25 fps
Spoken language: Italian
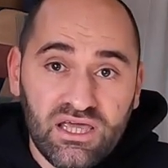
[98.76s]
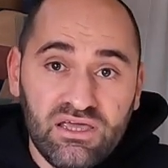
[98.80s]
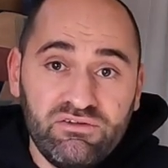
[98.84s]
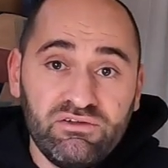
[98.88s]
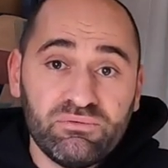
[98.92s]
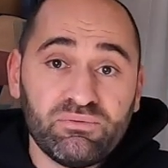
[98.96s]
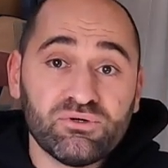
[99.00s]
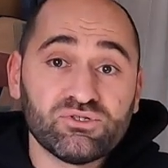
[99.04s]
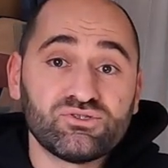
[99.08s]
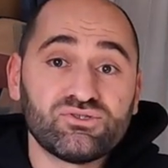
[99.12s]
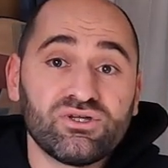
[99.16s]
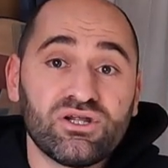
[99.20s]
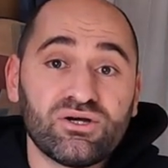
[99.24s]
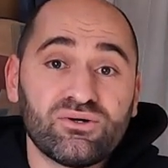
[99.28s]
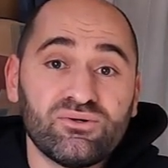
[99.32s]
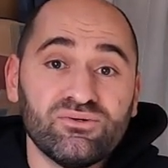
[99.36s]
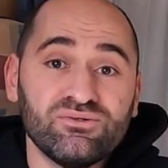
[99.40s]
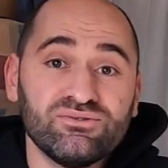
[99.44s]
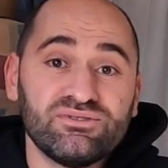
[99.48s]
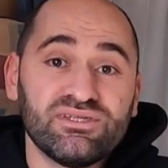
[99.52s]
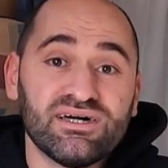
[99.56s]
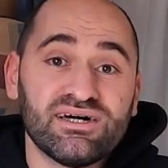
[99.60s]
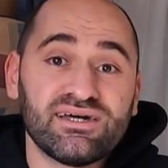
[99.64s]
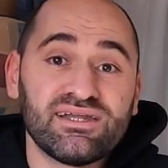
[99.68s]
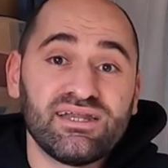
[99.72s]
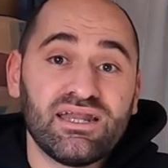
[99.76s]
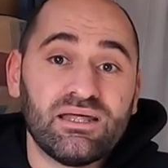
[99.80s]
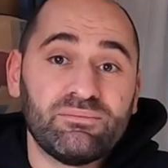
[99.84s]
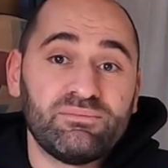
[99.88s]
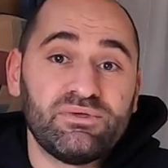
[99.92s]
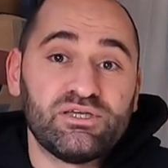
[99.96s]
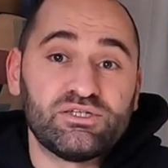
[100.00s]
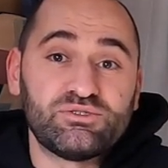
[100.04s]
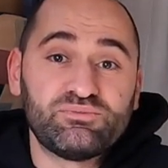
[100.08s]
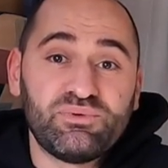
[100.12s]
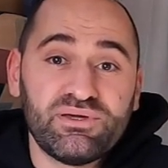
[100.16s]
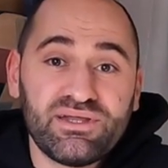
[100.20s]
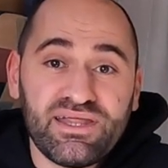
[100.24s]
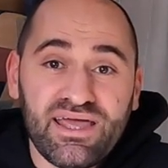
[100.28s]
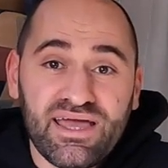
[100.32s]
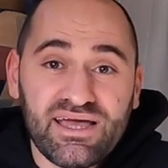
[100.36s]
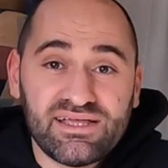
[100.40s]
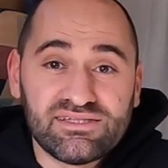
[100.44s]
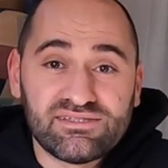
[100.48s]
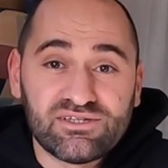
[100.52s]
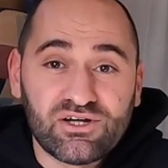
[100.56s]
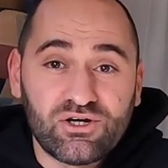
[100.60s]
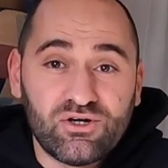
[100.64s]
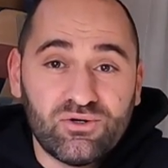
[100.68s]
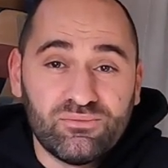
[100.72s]
Io vi posso raccontare la mia
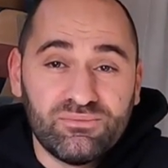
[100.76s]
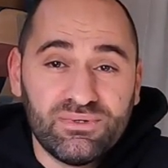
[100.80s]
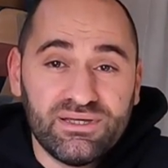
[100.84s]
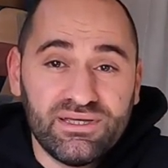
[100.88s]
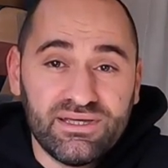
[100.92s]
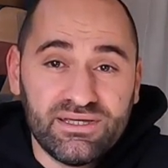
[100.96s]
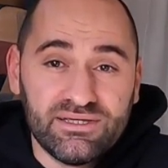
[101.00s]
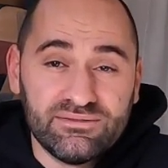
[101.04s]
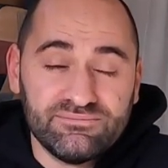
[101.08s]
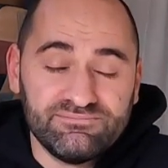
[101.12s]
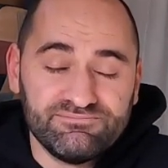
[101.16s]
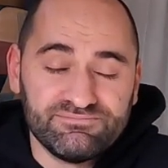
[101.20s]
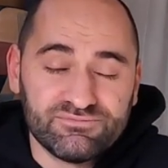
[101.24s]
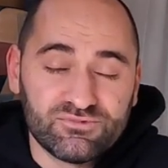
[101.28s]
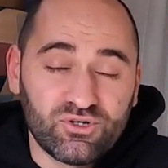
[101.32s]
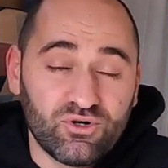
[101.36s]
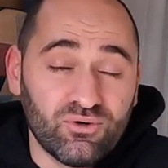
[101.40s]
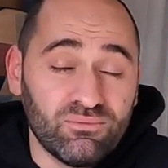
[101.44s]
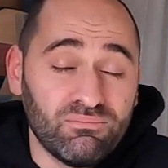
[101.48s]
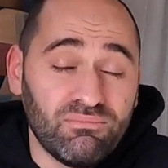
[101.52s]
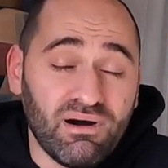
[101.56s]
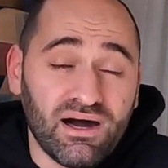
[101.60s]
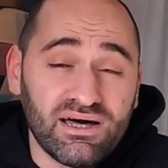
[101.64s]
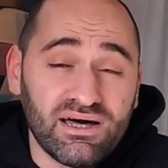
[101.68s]
esperienza come, mm, con